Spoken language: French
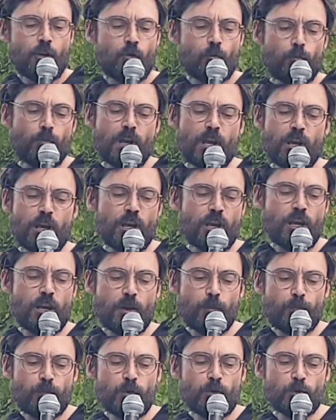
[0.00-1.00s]

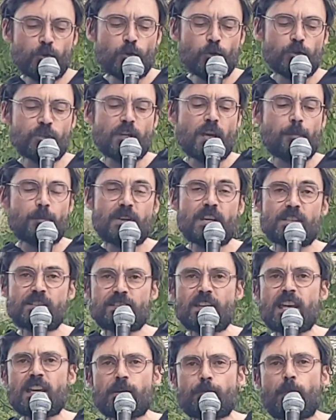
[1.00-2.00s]
mais plutôt à pied
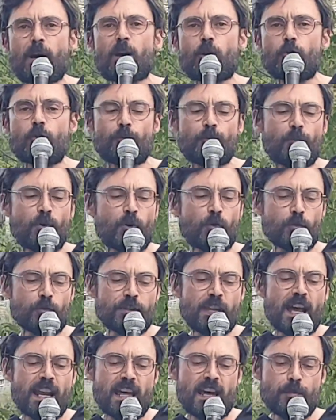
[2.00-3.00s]
sec par le pont
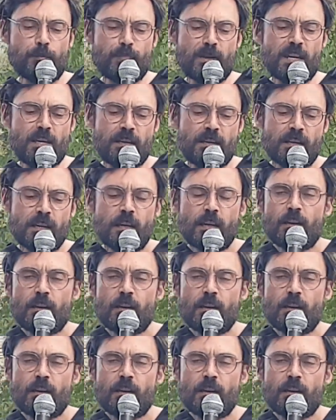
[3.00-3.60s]
d'Alimbi,